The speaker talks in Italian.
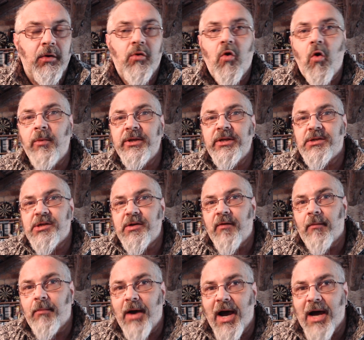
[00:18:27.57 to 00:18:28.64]
Come diceva
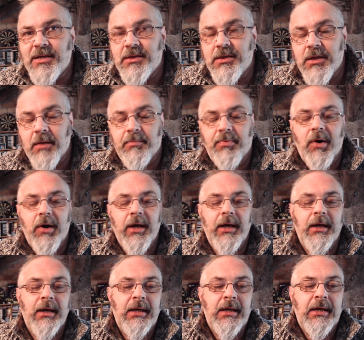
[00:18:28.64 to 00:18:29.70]
Buzz
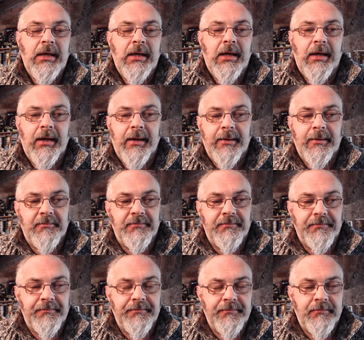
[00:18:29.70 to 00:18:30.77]
poi
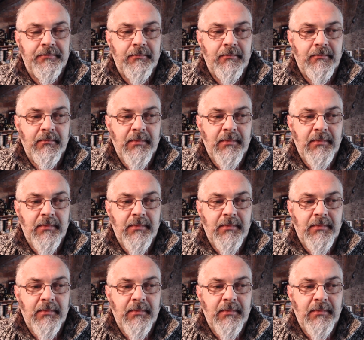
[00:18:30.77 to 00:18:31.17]
ehm,